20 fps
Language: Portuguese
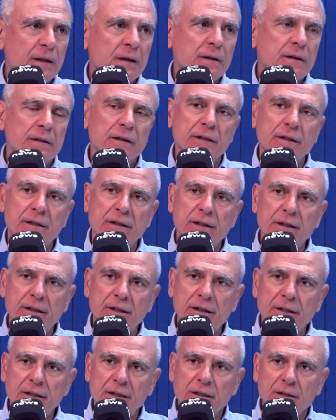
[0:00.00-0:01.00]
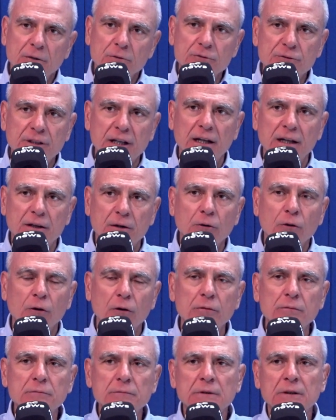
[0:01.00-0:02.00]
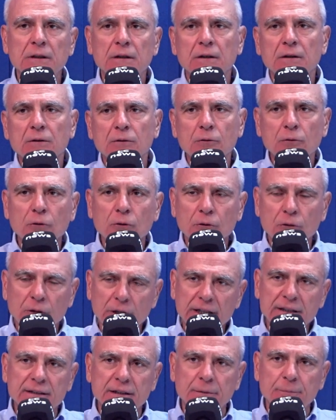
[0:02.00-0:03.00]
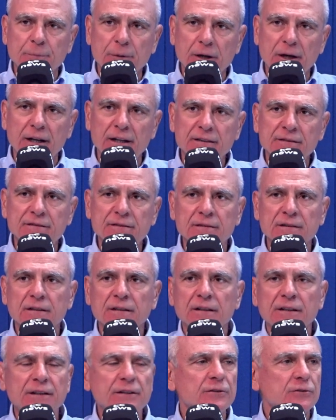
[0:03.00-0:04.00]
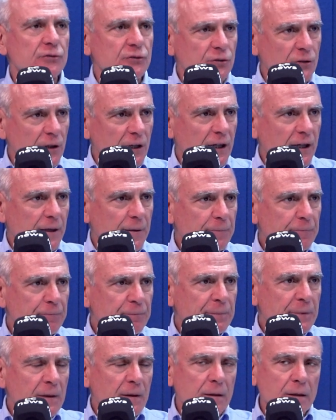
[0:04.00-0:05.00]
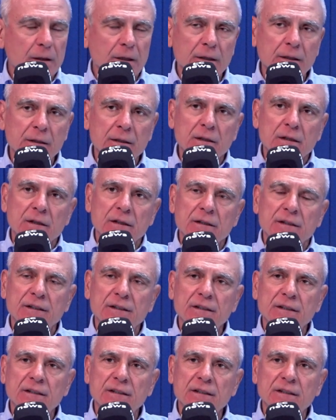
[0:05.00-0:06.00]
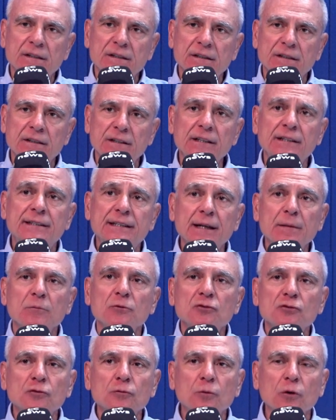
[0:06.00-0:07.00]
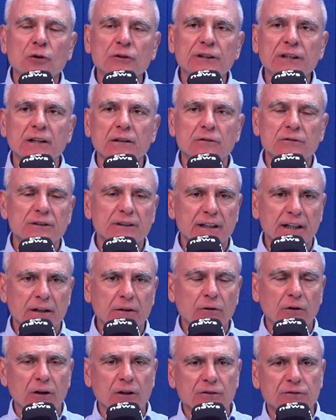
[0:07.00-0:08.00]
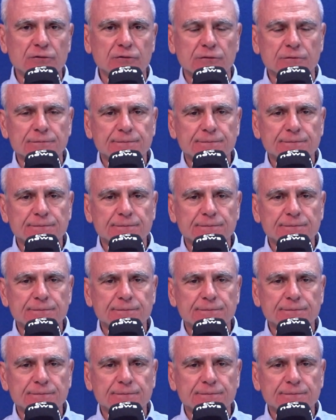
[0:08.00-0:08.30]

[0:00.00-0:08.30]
é, o telecom, o enterprise e o solar. Né? E, e, temos um modelo de negócio